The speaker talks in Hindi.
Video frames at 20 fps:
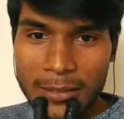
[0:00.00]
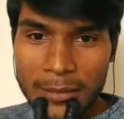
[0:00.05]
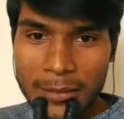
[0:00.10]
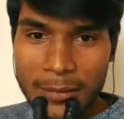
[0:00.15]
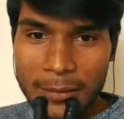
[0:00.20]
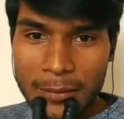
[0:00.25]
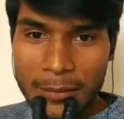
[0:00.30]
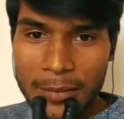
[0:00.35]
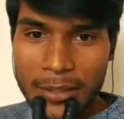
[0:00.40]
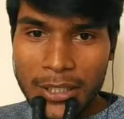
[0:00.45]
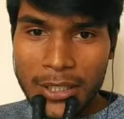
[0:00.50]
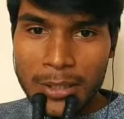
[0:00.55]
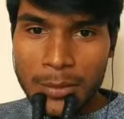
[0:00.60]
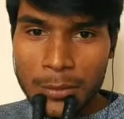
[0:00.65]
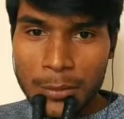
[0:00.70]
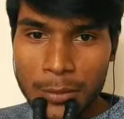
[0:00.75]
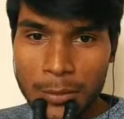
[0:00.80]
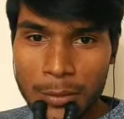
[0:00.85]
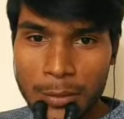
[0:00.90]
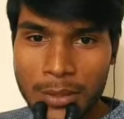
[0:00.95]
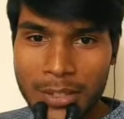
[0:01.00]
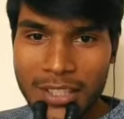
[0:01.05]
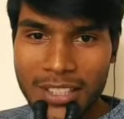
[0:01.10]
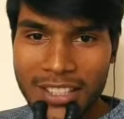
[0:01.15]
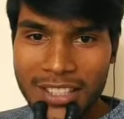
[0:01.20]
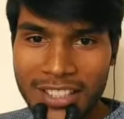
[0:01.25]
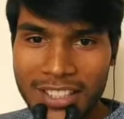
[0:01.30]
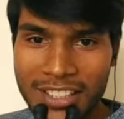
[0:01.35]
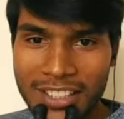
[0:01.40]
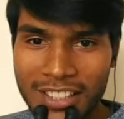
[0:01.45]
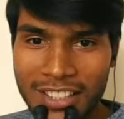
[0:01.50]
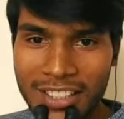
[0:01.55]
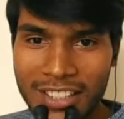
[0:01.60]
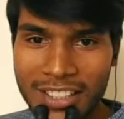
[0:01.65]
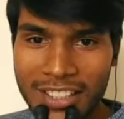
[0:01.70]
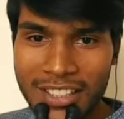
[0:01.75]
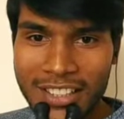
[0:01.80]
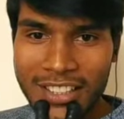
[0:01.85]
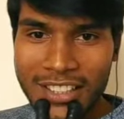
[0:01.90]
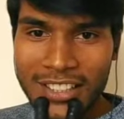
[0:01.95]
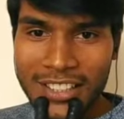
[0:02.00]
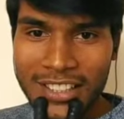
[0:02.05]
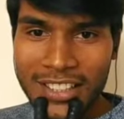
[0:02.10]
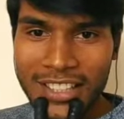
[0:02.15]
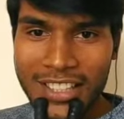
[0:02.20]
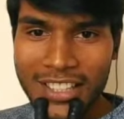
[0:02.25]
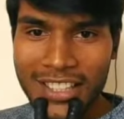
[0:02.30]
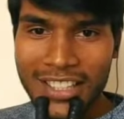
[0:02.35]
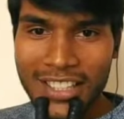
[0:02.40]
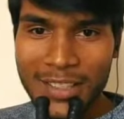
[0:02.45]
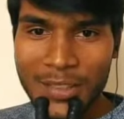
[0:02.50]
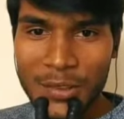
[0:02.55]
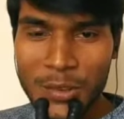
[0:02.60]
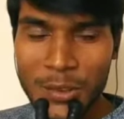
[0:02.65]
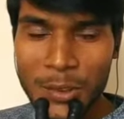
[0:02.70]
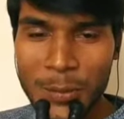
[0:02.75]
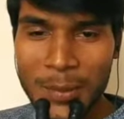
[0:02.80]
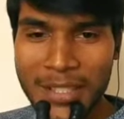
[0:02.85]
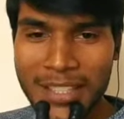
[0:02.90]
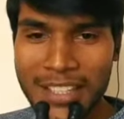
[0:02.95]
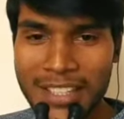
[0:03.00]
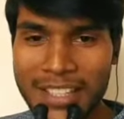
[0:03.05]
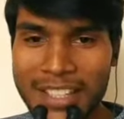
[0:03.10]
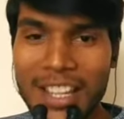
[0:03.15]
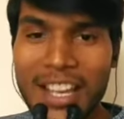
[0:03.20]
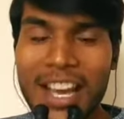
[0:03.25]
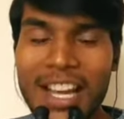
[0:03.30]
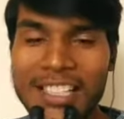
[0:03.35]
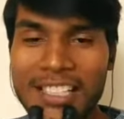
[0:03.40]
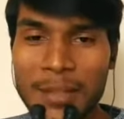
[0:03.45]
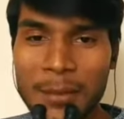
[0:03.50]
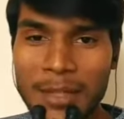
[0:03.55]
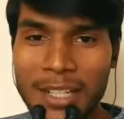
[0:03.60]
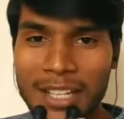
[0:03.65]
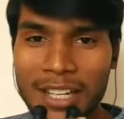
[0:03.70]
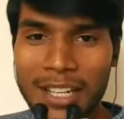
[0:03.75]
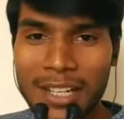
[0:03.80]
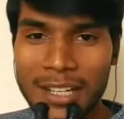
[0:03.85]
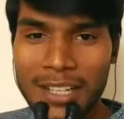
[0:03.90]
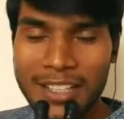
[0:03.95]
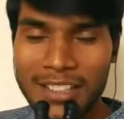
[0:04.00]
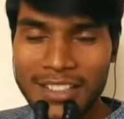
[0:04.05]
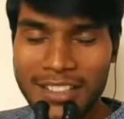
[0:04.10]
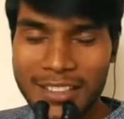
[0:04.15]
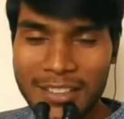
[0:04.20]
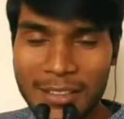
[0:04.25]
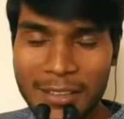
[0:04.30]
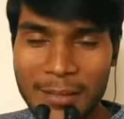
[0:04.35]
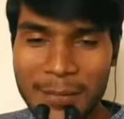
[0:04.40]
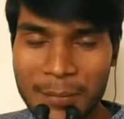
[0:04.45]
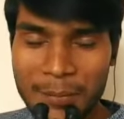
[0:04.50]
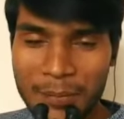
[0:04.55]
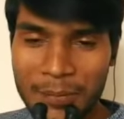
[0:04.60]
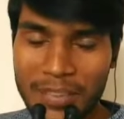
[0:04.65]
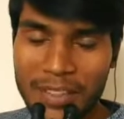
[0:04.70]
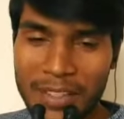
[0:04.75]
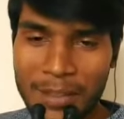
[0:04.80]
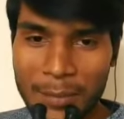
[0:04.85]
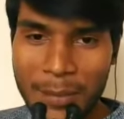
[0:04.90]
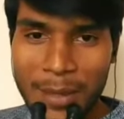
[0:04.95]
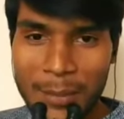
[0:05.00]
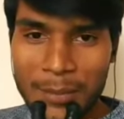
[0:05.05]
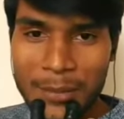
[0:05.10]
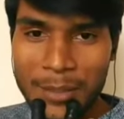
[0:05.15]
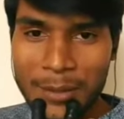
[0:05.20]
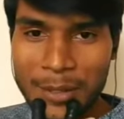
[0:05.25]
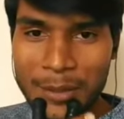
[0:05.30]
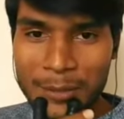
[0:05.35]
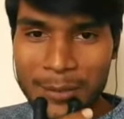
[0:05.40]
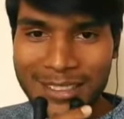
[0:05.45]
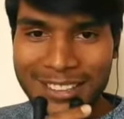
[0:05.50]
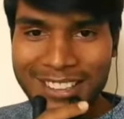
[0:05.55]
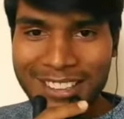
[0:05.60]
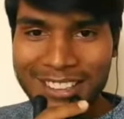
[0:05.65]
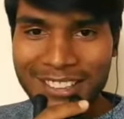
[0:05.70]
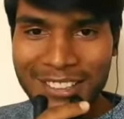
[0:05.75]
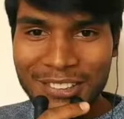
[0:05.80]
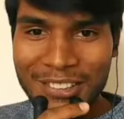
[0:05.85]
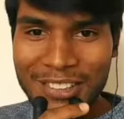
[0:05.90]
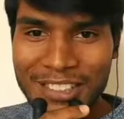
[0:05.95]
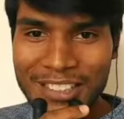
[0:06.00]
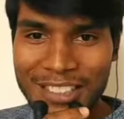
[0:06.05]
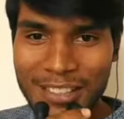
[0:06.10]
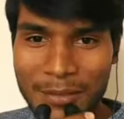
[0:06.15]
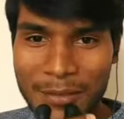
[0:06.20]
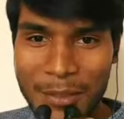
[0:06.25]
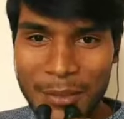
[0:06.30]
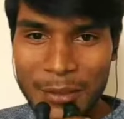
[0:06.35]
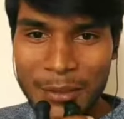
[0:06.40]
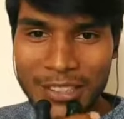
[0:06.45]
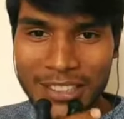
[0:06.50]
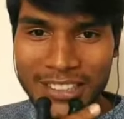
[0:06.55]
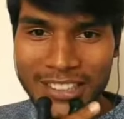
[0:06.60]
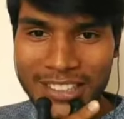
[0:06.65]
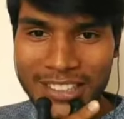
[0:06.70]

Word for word: बाबू भी कर लेगा अरे अंकुर भैया अच्छा भैया मैं आपसे बाद में बात करता हूँ अभी थोड़ा हाँ